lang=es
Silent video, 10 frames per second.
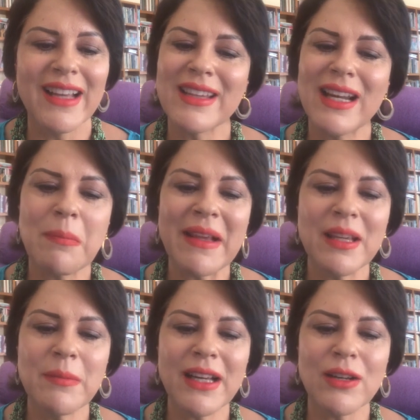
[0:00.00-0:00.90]
ante la
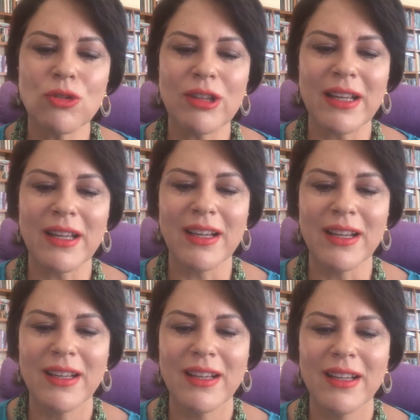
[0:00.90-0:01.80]
pandemia que nos
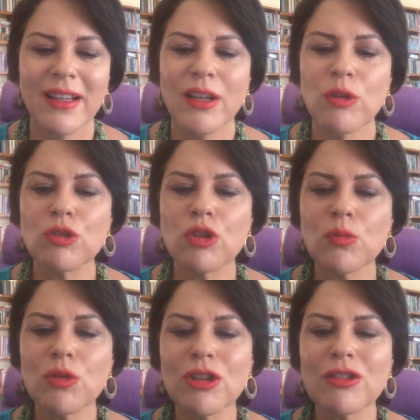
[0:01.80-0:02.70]
aqueja,
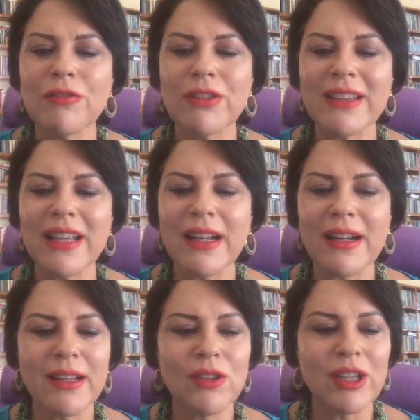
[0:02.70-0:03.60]
nuestros museos se enfrentan
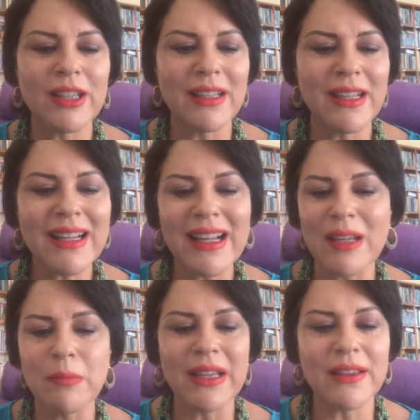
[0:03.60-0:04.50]
al reto de tener que
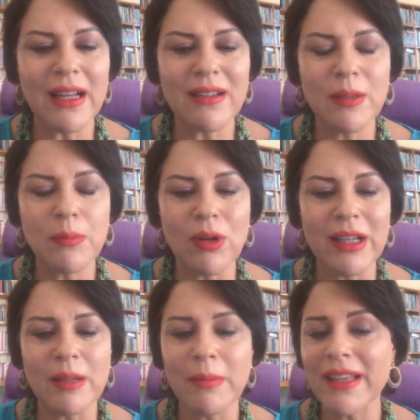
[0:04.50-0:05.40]
reinventarse por
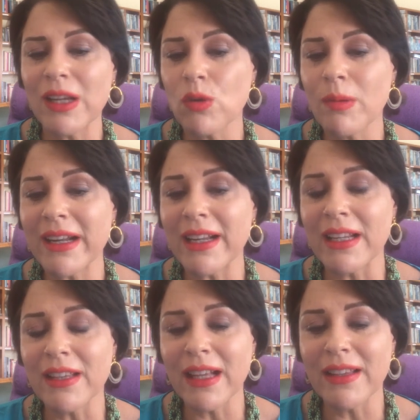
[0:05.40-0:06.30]
la llamada nueva
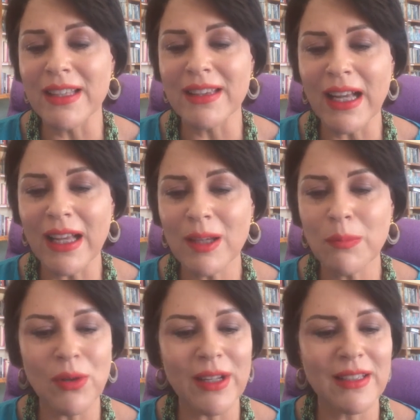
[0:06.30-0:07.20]
realidad
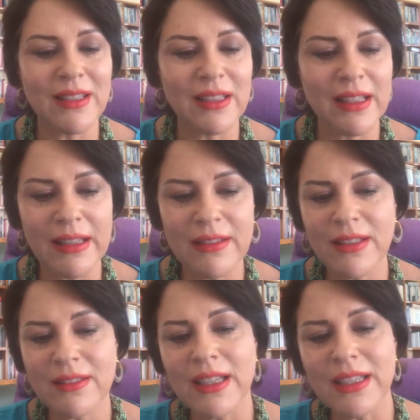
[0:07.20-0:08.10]
dictada por las
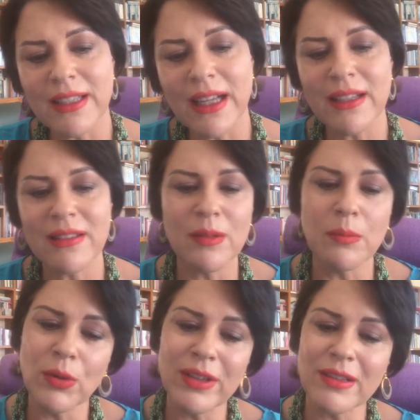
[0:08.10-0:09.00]
exigencias sanitarias
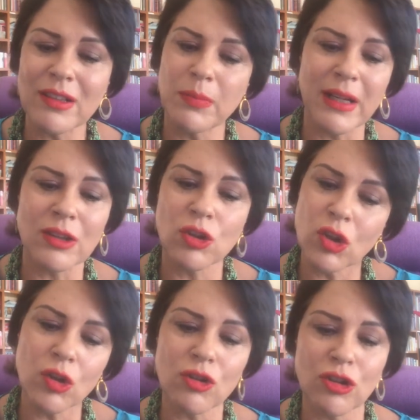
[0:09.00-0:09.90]
impuestas para
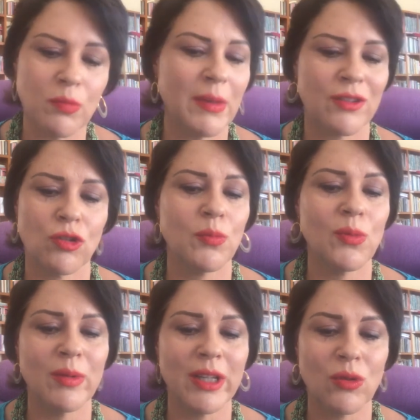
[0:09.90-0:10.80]
todos los espacios
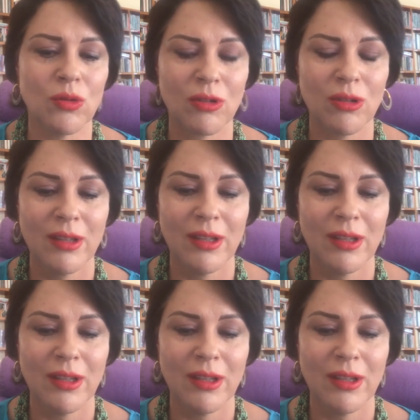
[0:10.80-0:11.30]
públicos.